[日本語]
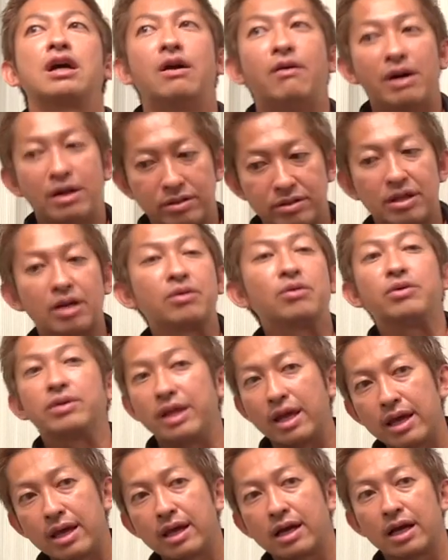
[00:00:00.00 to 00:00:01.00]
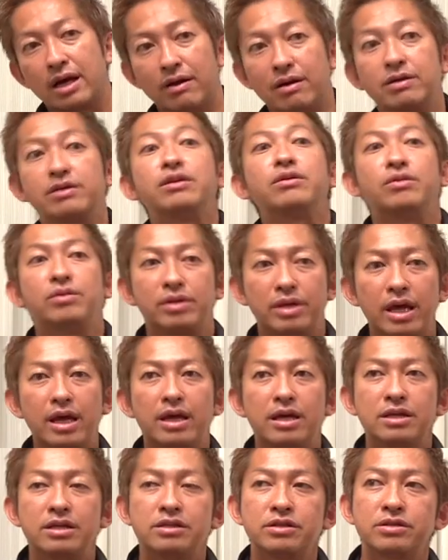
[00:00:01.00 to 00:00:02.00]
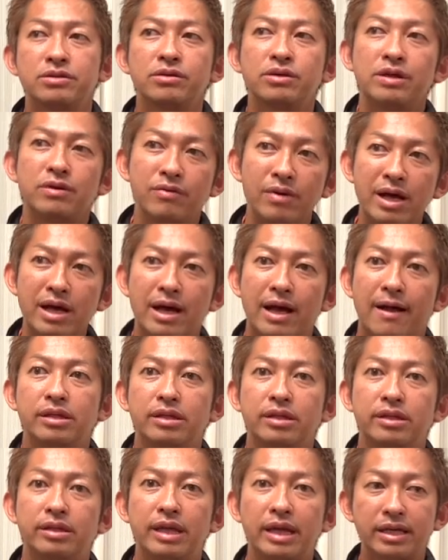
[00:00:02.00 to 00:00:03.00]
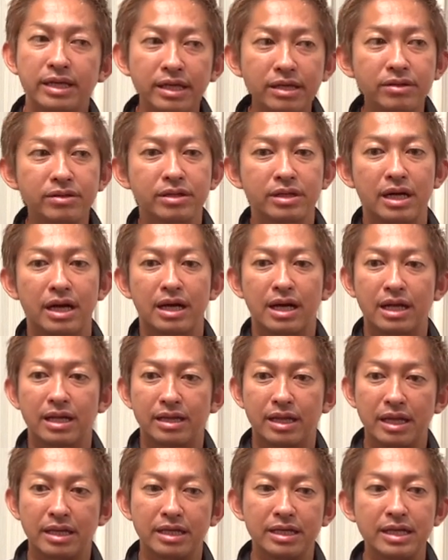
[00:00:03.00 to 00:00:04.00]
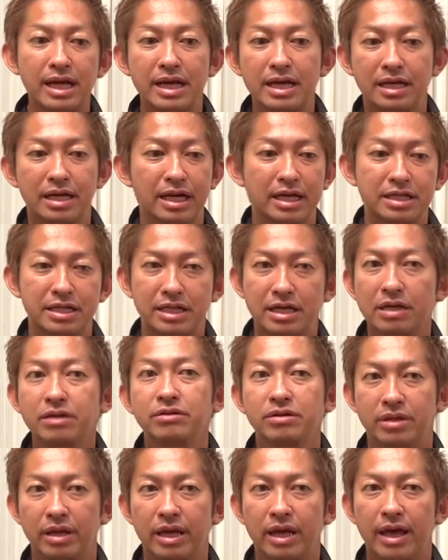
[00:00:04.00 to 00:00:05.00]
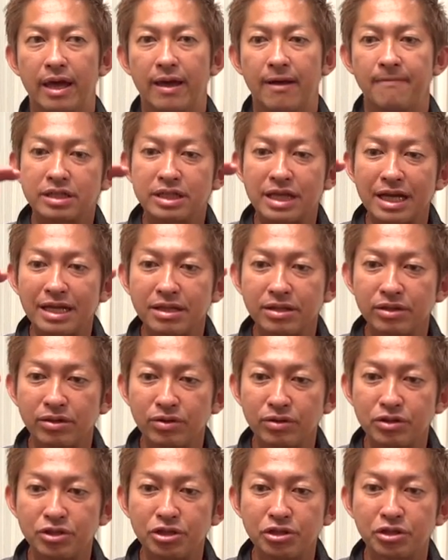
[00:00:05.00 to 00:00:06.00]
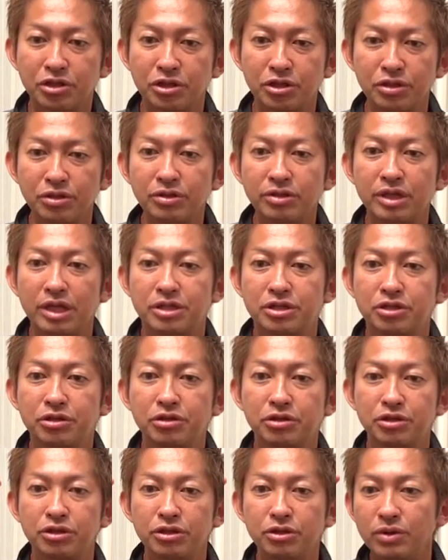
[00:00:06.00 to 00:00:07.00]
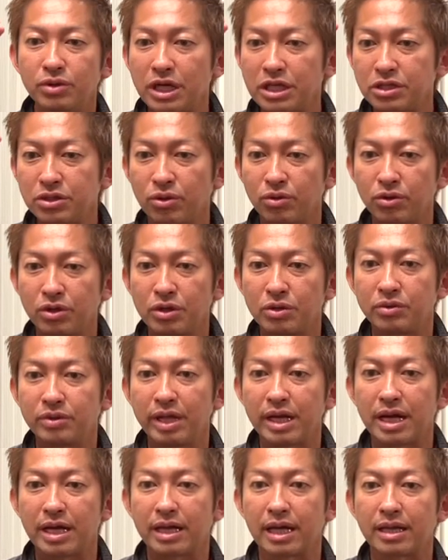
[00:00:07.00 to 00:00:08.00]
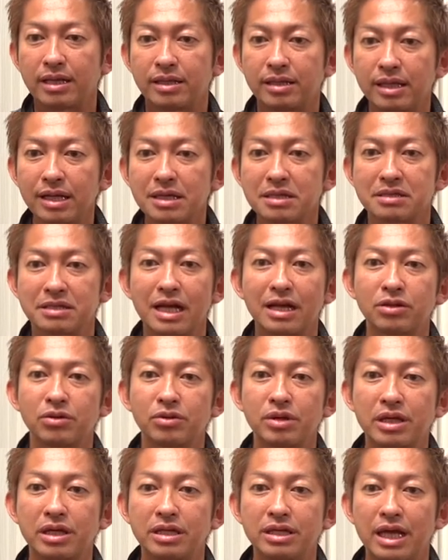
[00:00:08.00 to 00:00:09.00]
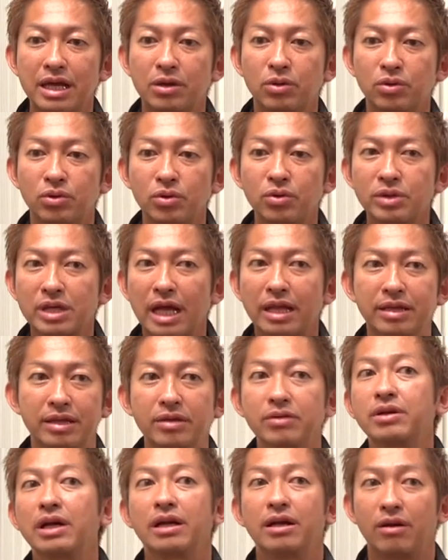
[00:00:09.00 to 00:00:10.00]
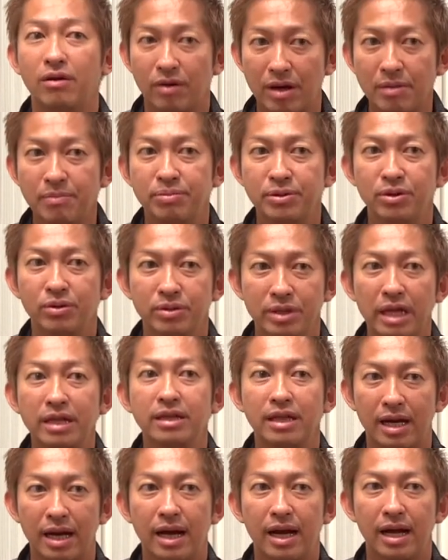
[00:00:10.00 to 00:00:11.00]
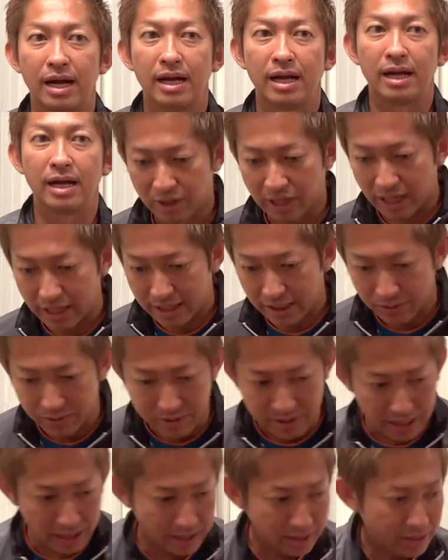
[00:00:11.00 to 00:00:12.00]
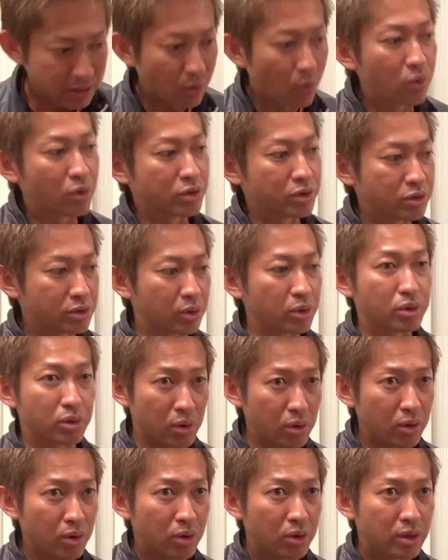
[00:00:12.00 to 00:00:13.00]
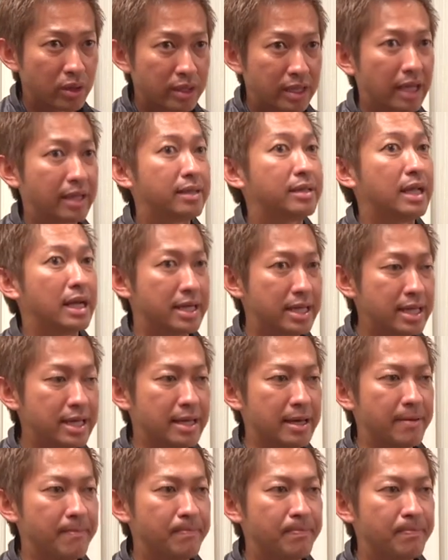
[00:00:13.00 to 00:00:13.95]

変わるだろうね変わるだろうねそれはできるからできないからじゃなくて、ちゃんと10球って10球同じところに打てなかったらスタートできないことをやってるからなのねプロになったら。体を使って送ることだったり